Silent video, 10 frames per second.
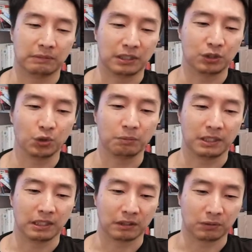まあ、ひどい
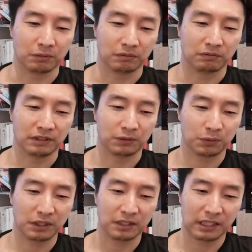目にあったと。で、
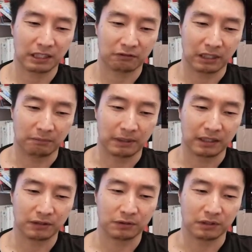それに彼は
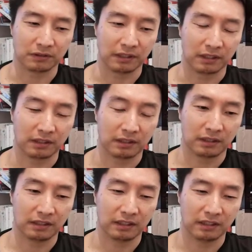負けずにですね、
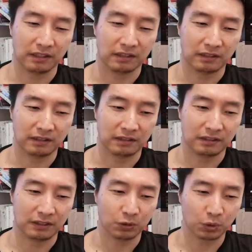えー、
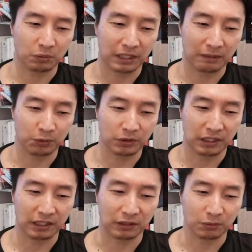二度と笑い物に
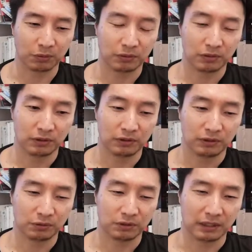ならないと
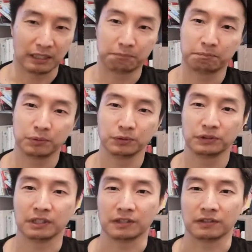いうふうに発
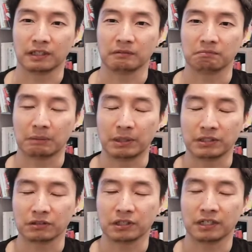奮してですね、まあ、め
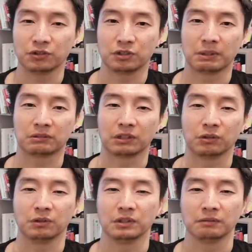ちゃくちゃ練習しまくった
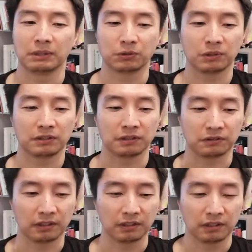という、まあ、そういう話なん
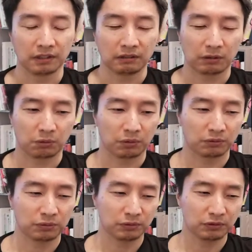ですね。でこの
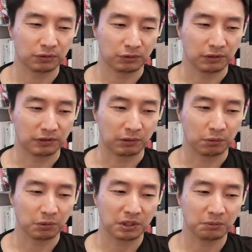んというですね、
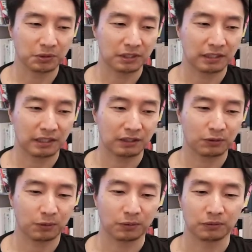この気持ちがない
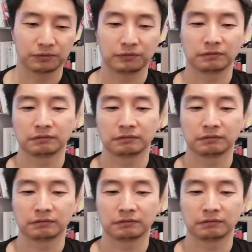と、